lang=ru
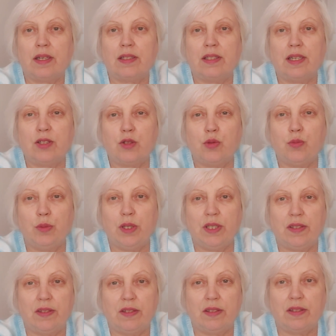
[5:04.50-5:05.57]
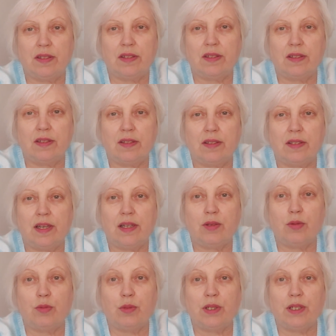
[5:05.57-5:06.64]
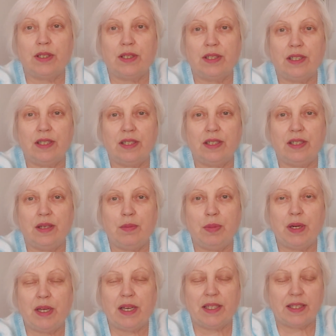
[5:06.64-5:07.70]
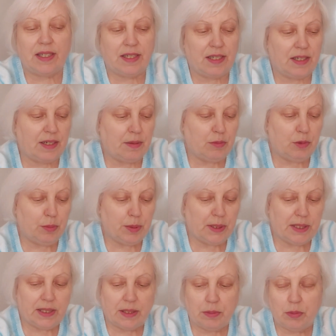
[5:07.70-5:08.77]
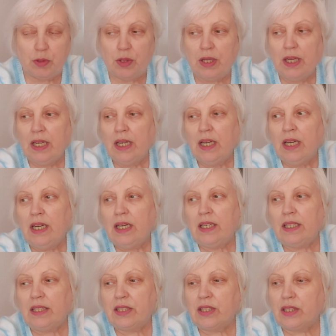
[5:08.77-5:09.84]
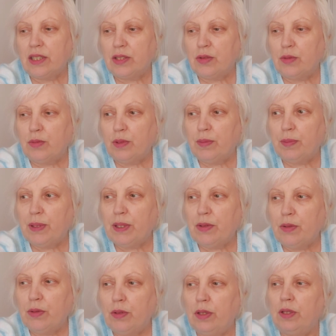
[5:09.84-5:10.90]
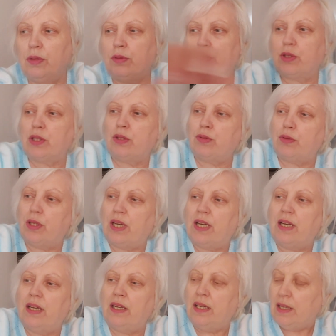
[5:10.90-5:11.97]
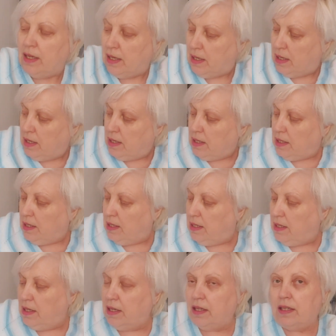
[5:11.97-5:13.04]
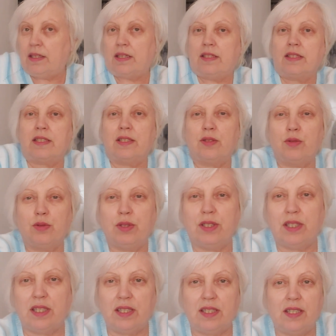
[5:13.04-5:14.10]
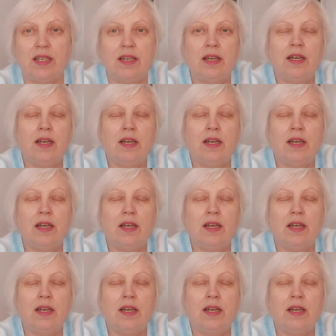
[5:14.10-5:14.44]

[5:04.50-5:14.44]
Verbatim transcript: когда шумит, я думаю, не, неприятно никому, поэтому решила, думаю, приду уже сюда и расскажу здесь.